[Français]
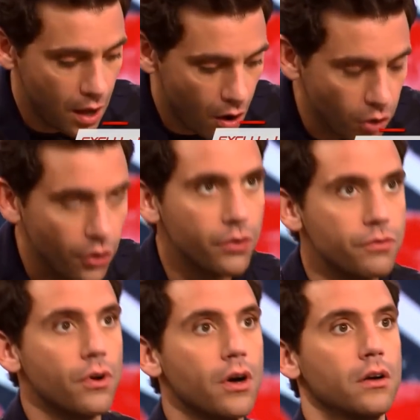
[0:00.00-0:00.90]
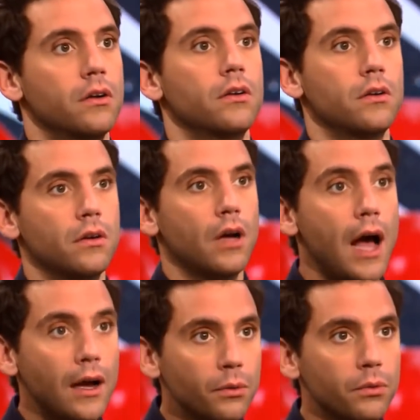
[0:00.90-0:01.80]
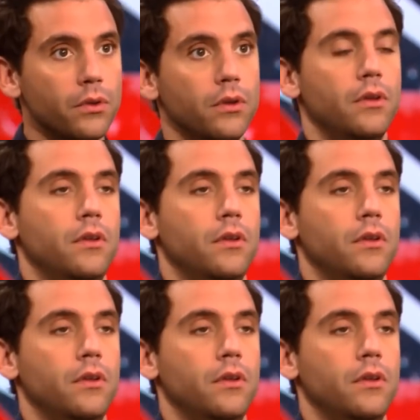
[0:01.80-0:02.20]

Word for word: Encore une fois, Tout à fait raconte.